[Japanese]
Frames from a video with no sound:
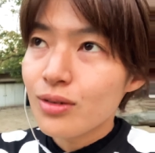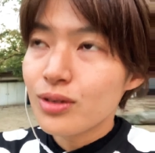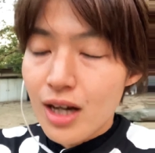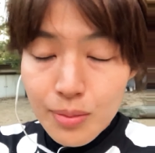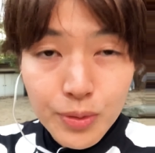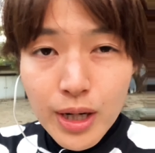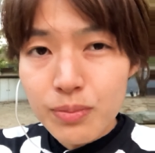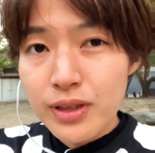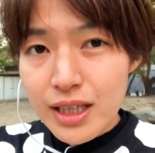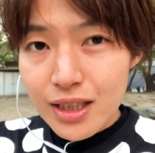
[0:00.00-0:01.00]
この
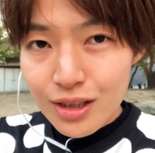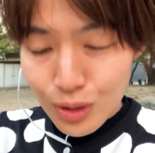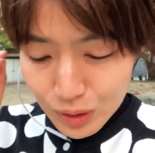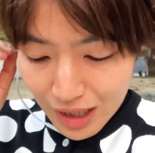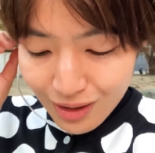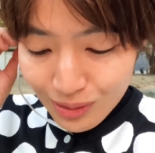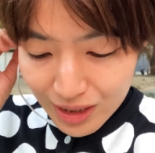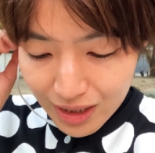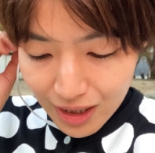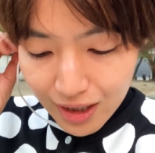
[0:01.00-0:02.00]
abruptly っていう単語に